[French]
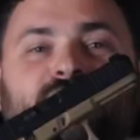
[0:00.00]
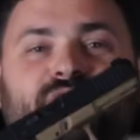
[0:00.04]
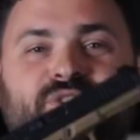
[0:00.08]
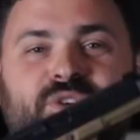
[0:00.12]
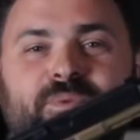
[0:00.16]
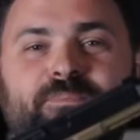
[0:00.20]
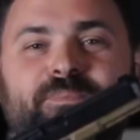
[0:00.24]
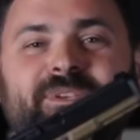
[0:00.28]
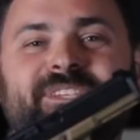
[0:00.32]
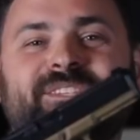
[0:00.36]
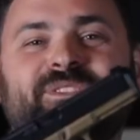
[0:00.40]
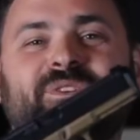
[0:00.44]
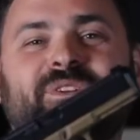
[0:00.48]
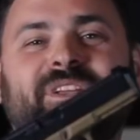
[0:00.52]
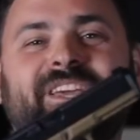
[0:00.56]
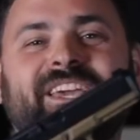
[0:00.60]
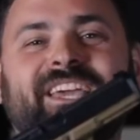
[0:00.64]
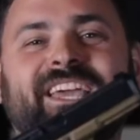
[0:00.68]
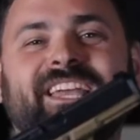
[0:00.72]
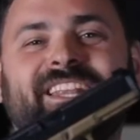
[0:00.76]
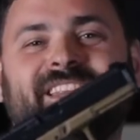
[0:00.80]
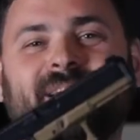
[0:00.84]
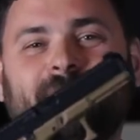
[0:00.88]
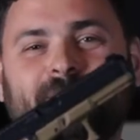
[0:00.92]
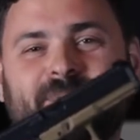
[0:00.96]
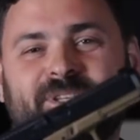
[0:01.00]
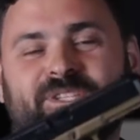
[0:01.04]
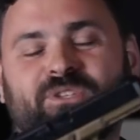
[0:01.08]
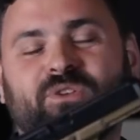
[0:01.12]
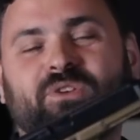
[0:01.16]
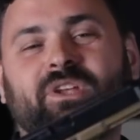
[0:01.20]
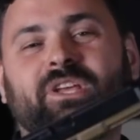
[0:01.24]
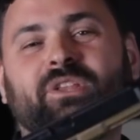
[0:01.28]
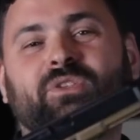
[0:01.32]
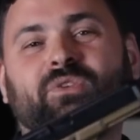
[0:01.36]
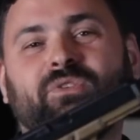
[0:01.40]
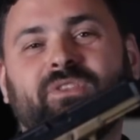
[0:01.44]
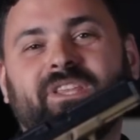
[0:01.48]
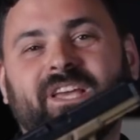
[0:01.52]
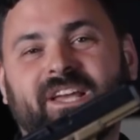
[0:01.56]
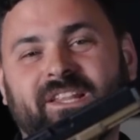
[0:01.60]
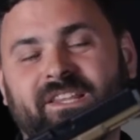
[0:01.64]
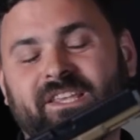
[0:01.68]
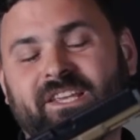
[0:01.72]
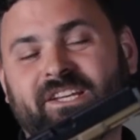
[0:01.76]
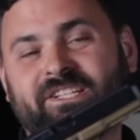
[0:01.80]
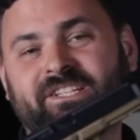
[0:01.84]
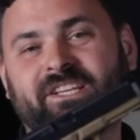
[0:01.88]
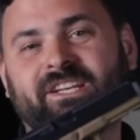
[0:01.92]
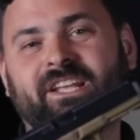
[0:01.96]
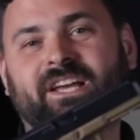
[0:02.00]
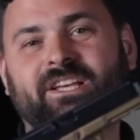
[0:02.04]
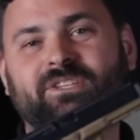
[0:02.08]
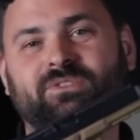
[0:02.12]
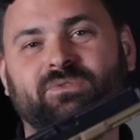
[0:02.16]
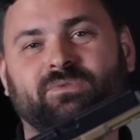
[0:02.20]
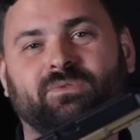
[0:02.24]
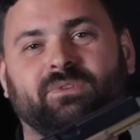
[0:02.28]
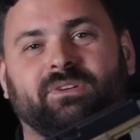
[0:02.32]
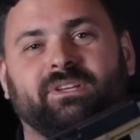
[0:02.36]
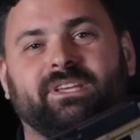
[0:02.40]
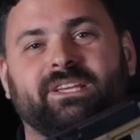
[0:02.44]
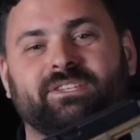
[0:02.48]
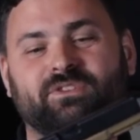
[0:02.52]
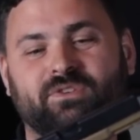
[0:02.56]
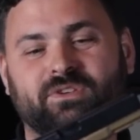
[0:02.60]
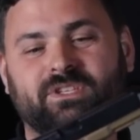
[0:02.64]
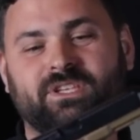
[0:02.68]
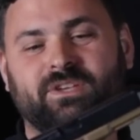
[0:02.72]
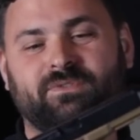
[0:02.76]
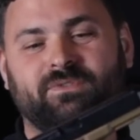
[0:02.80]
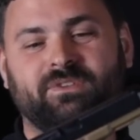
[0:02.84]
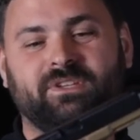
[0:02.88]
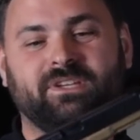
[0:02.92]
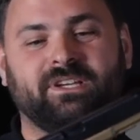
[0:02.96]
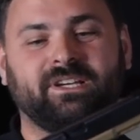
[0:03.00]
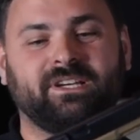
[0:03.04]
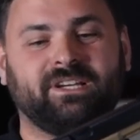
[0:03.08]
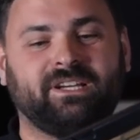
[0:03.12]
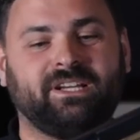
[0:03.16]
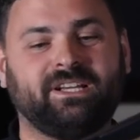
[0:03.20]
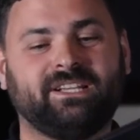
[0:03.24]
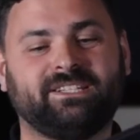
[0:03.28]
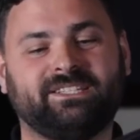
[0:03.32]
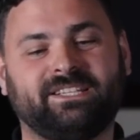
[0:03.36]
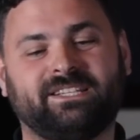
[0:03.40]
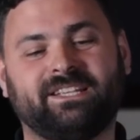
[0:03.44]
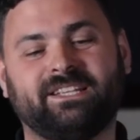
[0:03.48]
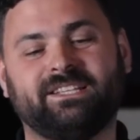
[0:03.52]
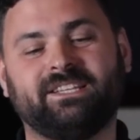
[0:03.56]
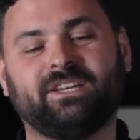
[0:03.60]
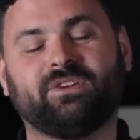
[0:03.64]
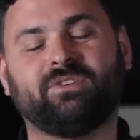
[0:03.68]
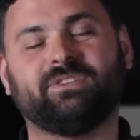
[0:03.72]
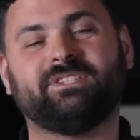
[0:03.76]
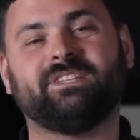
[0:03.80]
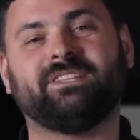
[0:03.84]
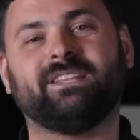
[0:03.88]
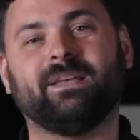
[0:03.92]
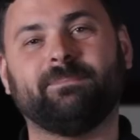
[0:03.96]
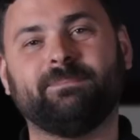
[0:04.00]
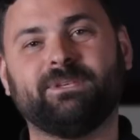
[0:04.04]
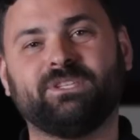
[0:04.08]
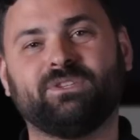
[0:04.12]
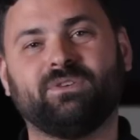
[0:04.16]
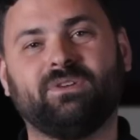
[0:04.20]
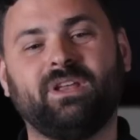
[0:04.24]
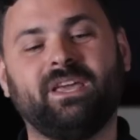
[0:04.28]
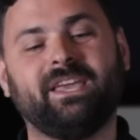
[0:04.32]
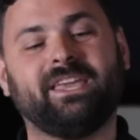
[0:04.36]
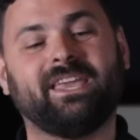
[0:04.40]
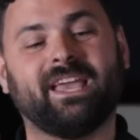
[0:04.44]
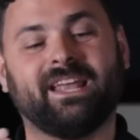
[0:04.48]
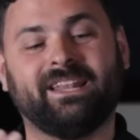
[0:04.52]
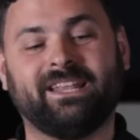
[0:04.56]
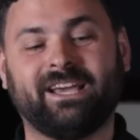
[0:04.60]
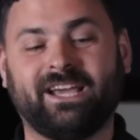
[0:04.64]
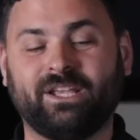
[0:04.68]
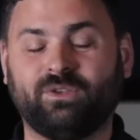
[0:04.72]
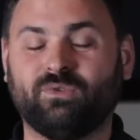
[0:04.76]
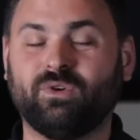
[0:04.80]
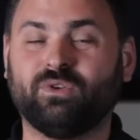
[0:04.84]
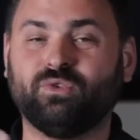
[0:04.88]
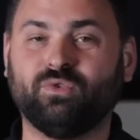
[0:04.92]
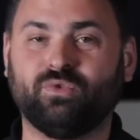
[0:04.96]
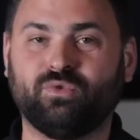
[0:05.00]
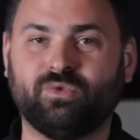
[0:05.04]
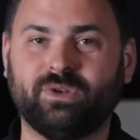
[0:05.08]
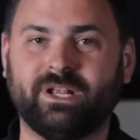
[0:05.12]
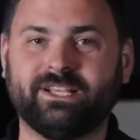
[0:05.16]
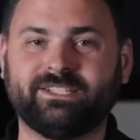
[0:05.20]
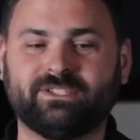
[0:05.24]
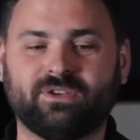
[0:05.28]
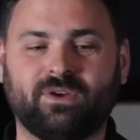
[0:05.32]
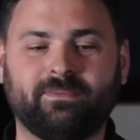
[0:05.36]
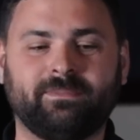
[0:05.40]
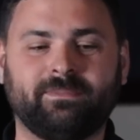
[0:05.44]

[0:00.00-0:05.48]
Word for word: Ce pistolet est un pistolet de dernière génération. Qu'est-ce que ça veut dire C'est-à-dire que c'est un pistolet avec un arrêtoire de culasse